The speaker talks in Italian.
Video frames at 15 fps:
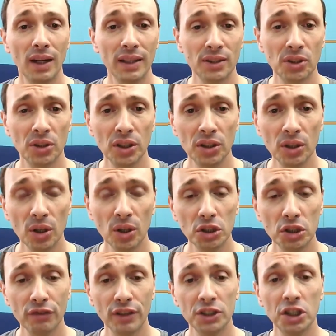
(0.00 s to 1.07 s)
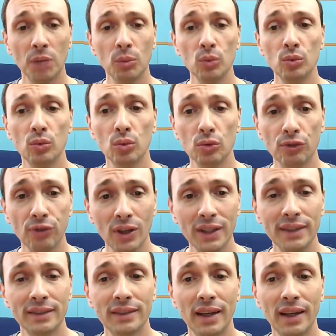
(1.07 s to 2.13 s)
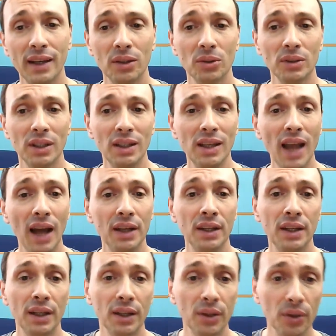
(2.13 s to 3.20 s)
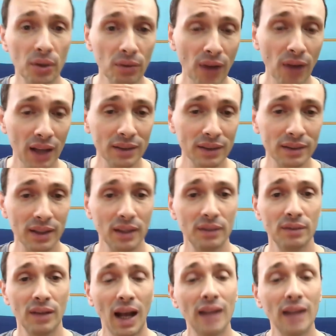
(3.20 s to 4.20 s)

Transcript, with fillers: lezione di oggi facciamo un tuffo all'interno degli anni 90,